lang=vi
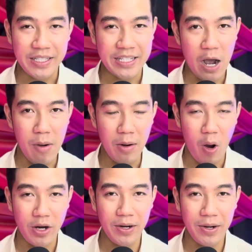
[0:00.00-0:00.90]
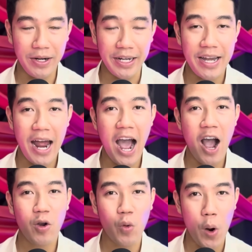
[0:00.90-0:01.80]
Chào mừng mọi người
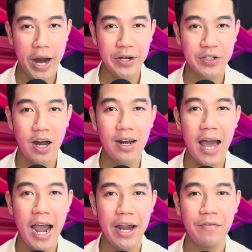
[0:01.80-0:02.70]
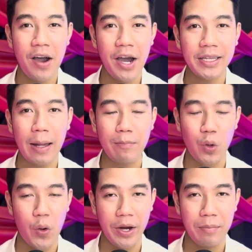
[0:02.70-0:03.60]
đã quay trở lại với tập
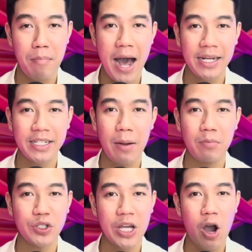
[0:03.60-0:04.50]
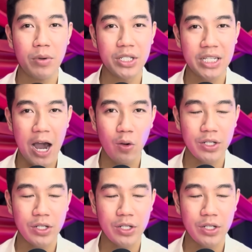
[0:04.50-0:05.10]
truyện ba trăm sáu mươi sáu